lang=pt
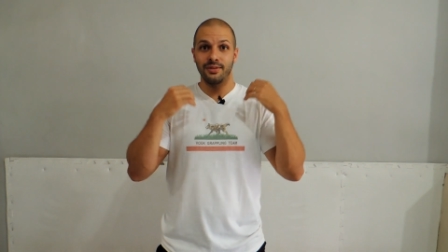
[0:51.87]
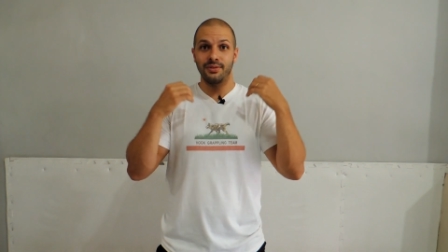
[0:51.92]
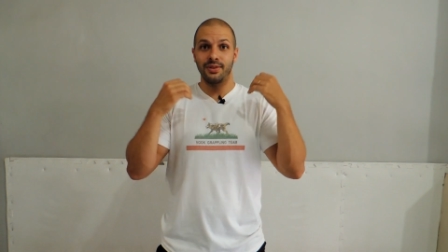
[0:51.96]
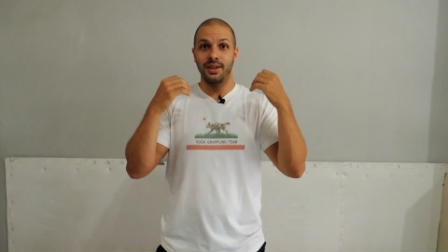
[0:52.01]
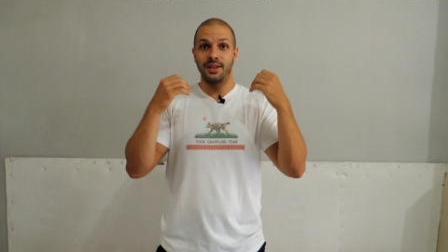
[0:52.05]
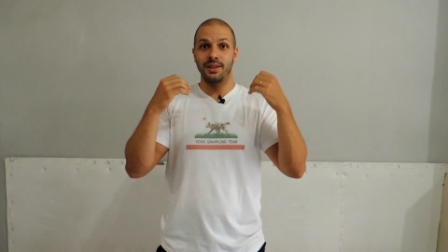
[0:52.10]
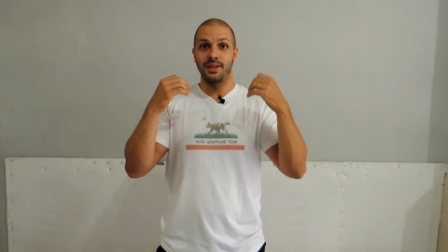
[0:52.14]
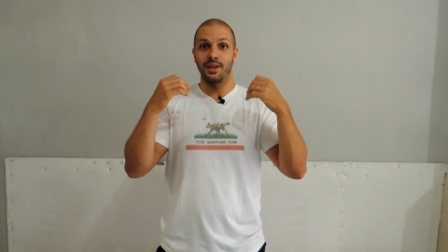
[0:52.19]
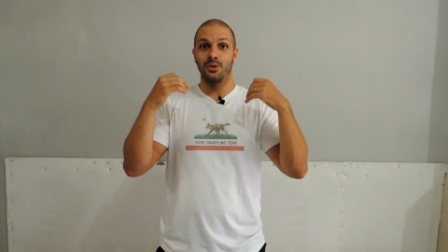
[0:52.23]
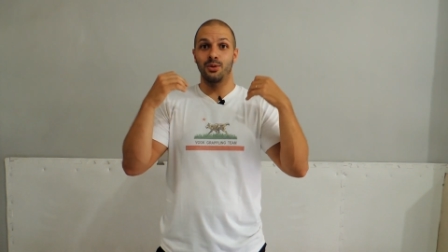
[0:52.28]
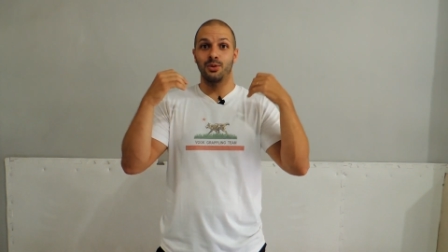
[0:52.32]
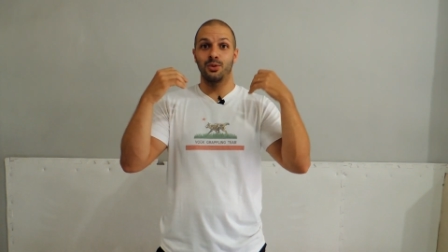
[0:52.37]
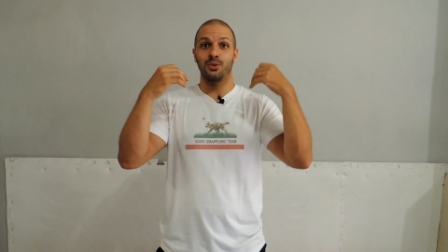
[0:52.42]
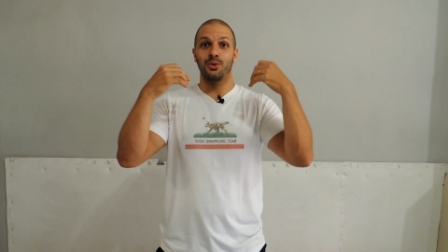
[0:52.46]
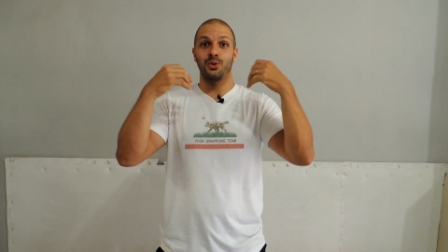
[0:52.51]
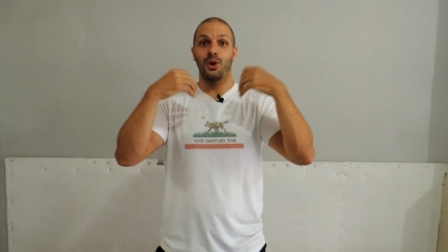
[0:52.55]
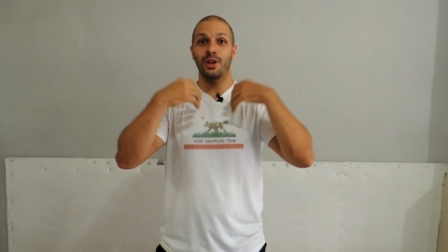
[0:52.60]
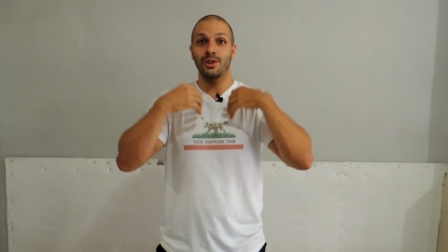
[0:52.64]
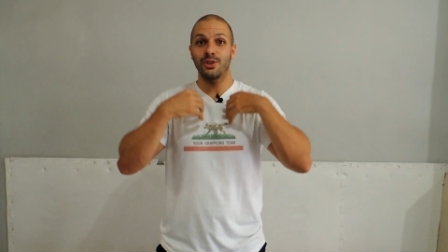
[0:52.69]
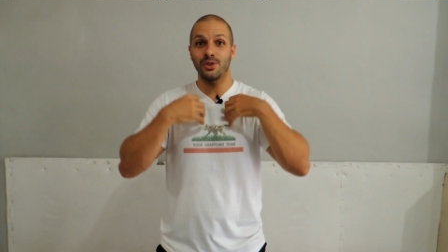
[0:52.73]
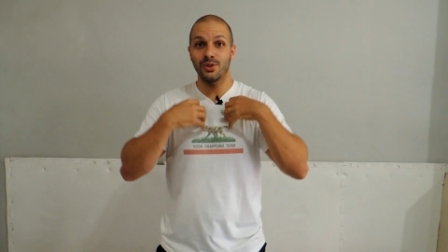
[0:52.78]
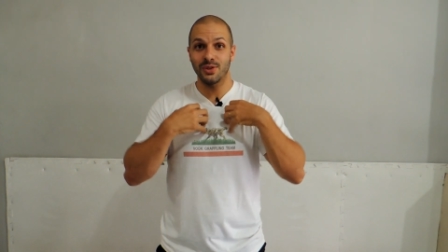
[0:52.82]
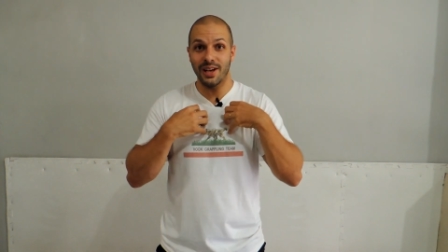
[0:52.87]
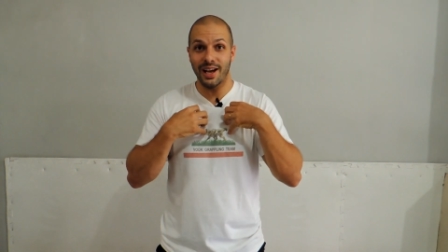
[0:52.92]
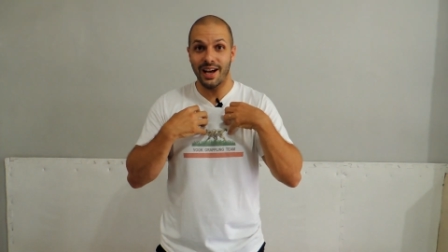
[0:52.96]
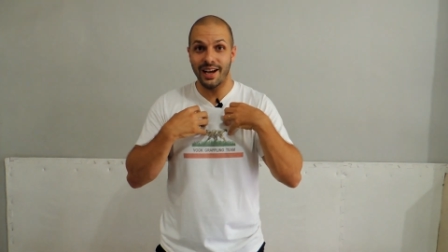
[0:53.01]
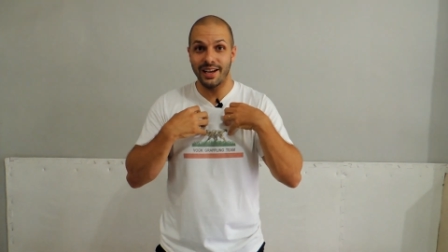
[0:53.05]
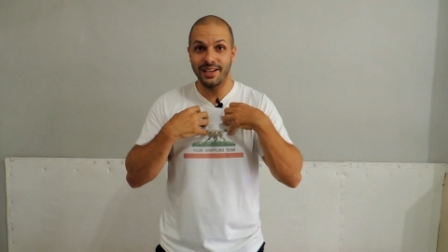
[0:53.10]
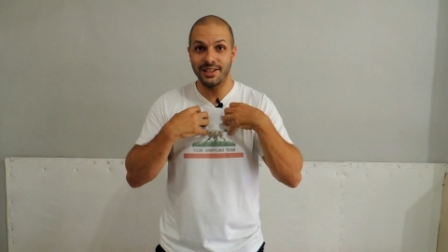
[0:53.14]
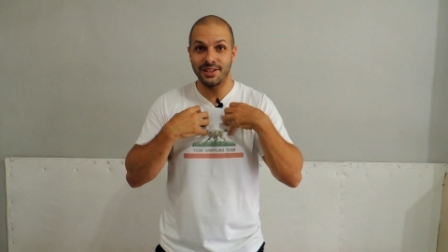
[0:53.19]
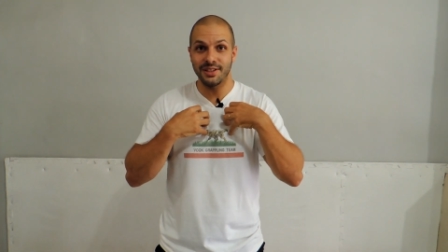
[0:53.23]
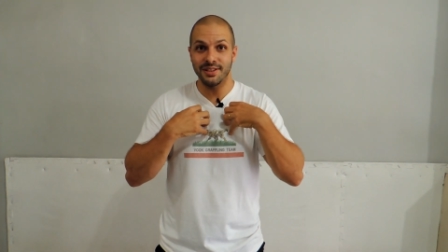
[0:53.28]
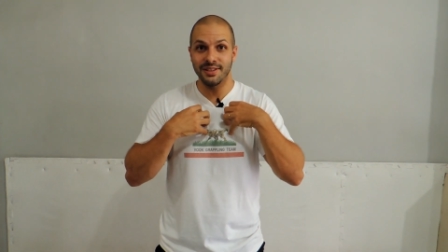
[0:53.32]
vendendo no nosso
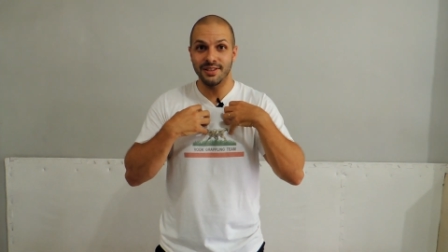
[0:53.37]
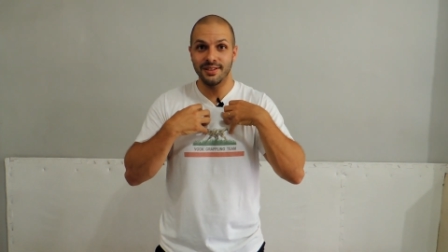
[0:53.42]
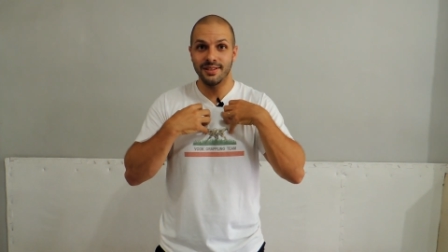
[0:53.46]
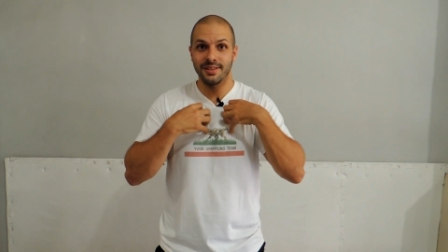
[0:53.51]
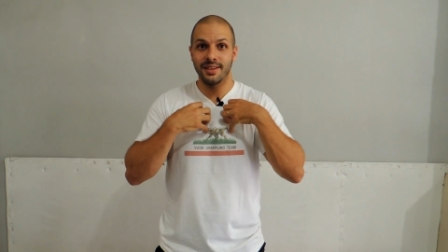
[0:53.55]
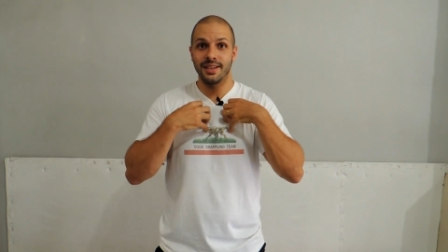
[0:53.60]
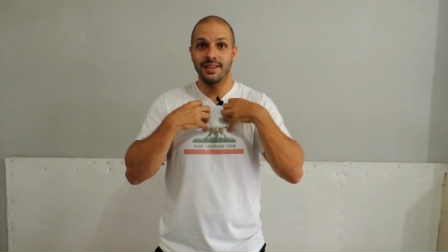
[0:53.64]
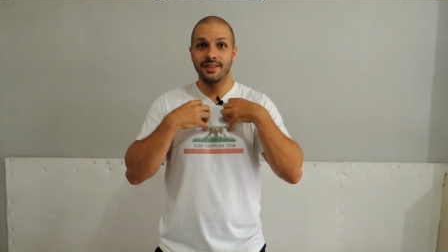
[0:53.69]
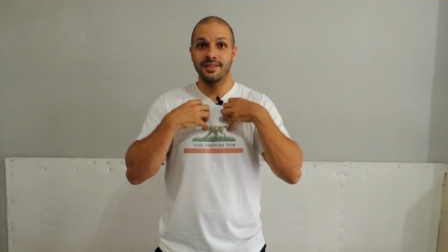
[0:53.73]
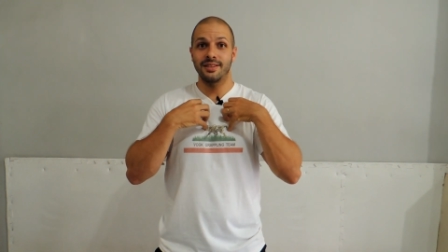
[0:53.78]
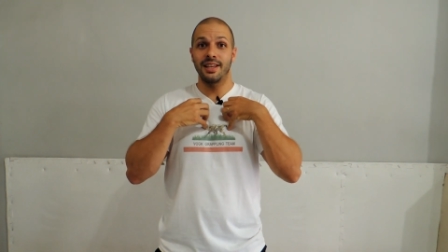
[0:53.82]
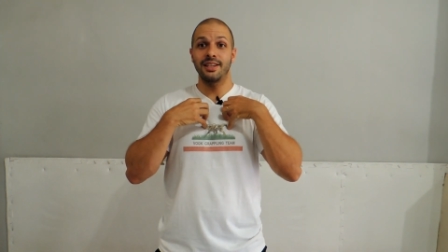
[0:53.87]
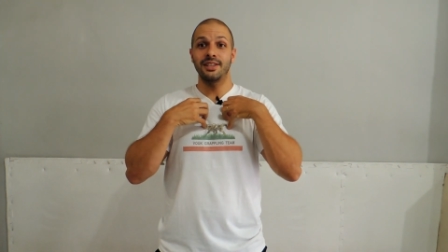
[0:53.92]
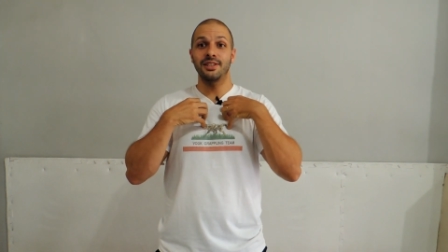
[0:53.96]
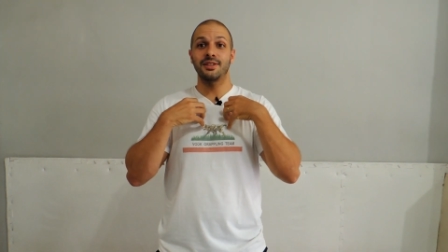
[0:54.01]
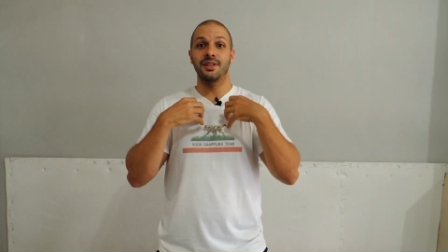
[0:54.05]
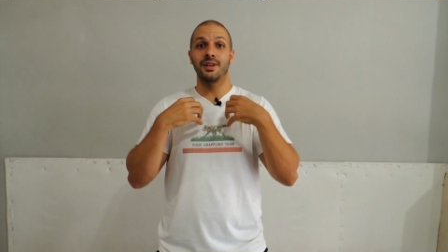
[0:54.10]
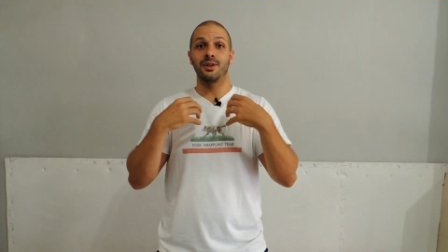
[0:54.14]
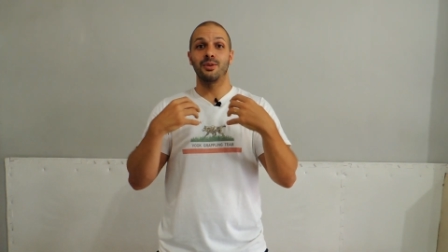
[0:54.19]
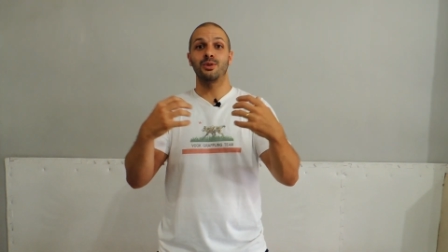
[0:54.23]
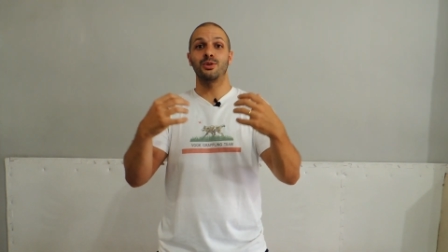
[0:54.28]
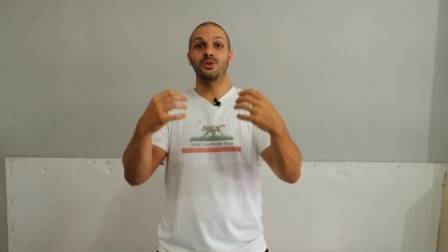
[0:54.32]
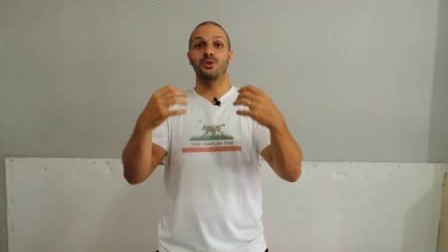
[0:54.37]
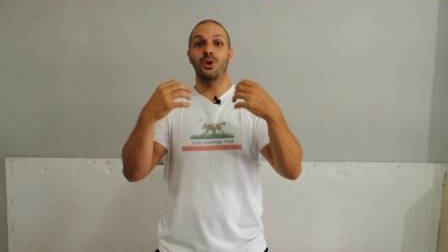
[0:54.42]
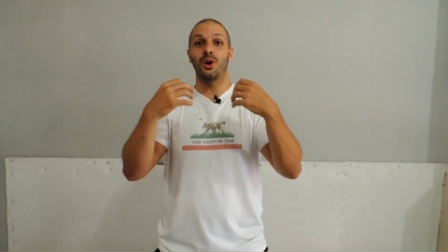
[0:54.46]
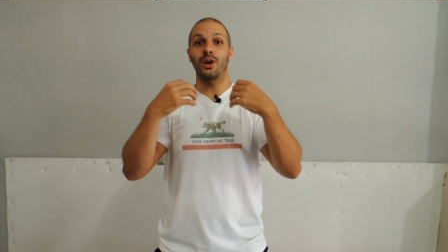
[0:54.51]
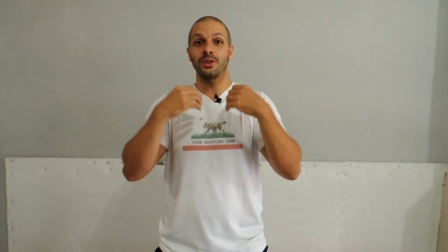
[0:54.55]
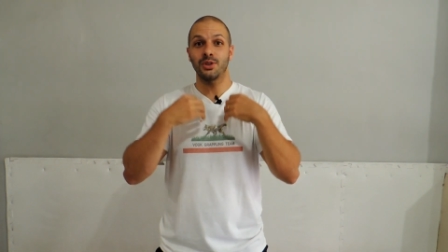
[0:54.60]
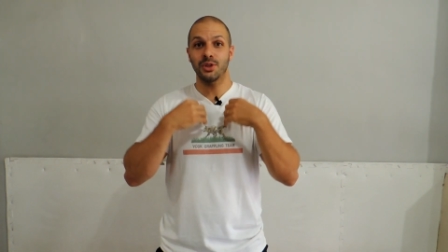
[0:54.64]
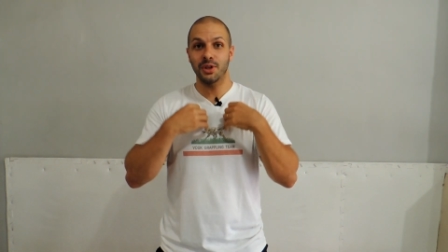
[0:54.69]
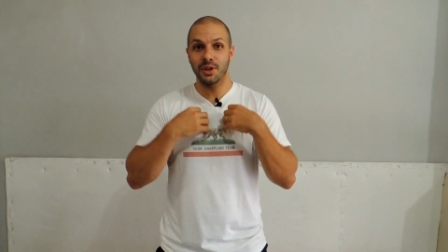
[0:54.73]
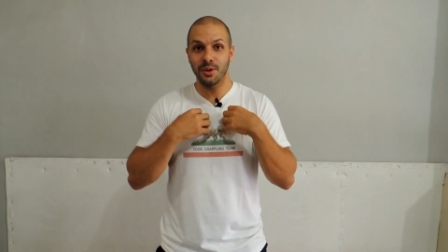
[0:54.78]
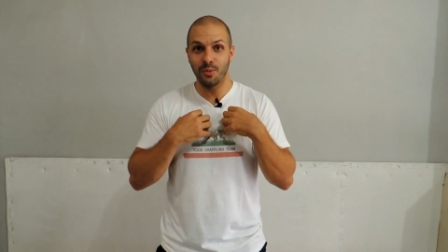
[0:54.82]
site, testando os
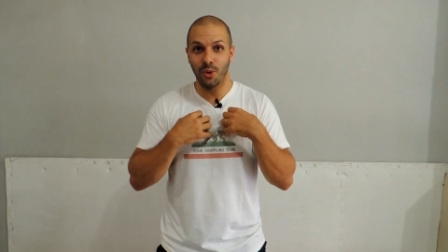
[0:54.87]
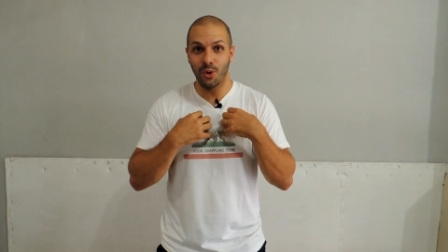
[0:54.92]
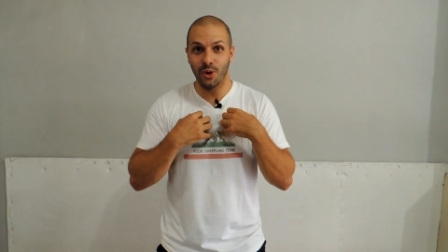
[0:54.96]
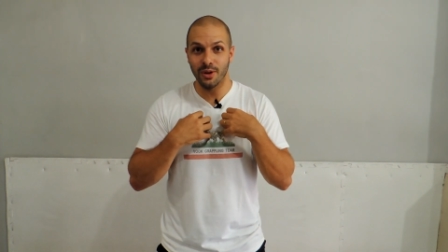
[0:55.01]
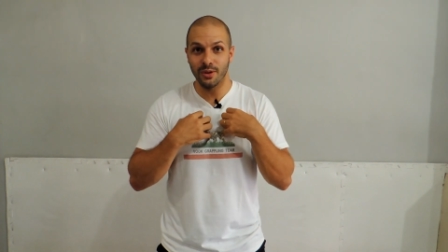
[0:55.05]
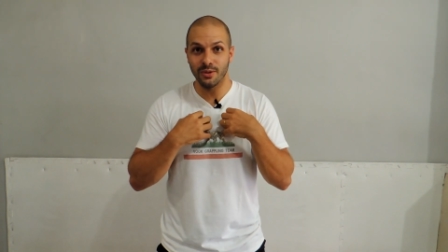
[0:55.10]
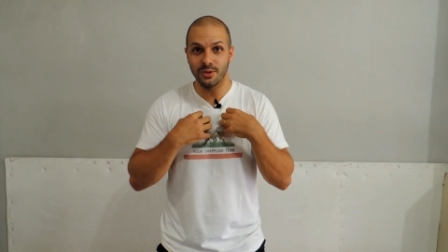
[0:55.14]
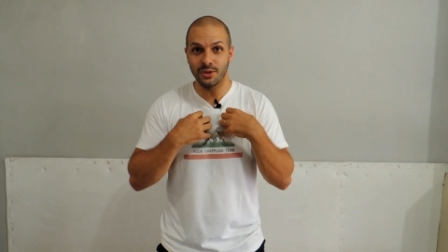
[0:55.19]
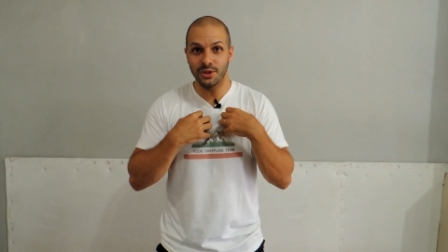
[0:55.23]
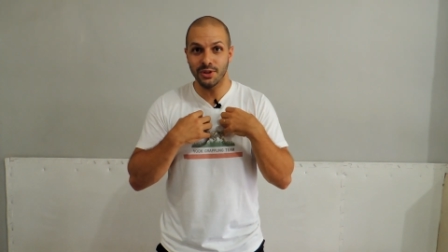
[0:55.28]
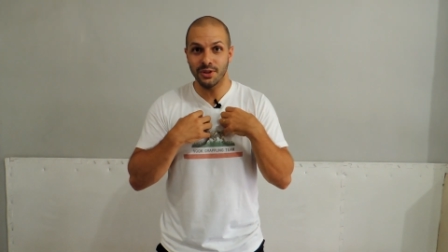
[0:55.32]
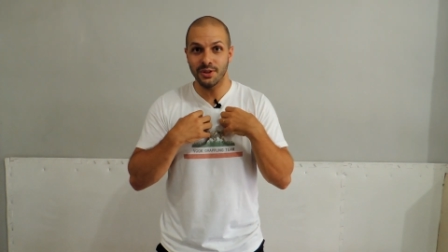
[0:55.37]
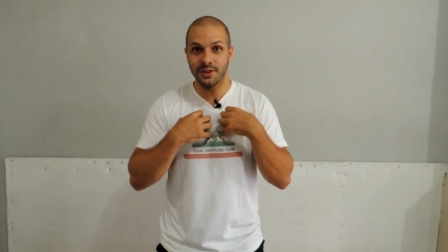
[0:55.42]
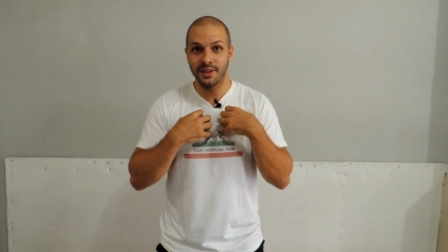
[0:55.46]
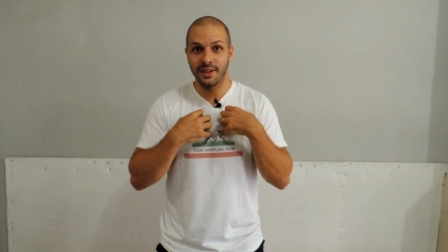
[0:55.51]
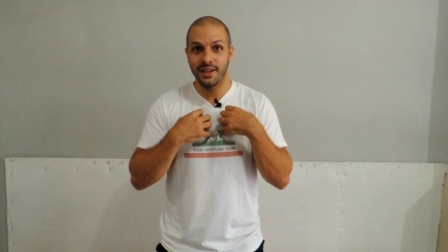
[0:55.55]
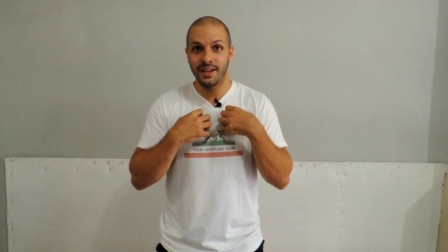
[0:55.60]
nossos kimonos.